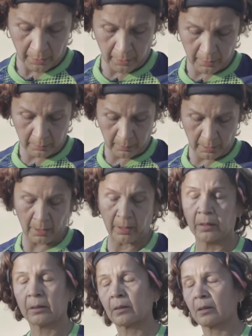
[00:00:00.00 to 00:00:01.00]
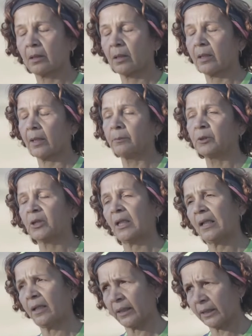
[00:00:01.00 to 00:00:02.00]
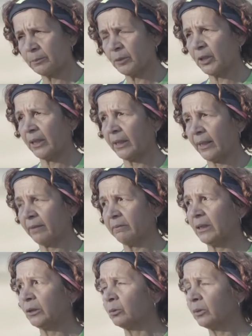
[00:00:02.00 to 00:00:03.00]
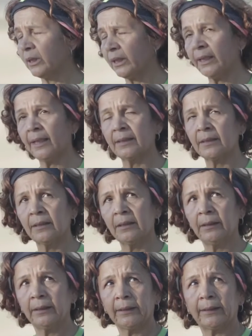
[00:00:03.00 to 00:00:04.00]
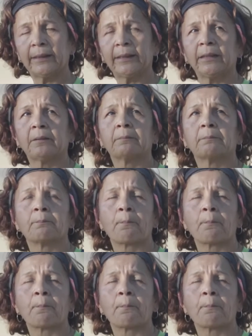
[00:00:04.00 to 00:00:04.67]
En el, digamos, las quimios eran cada 21 días, y,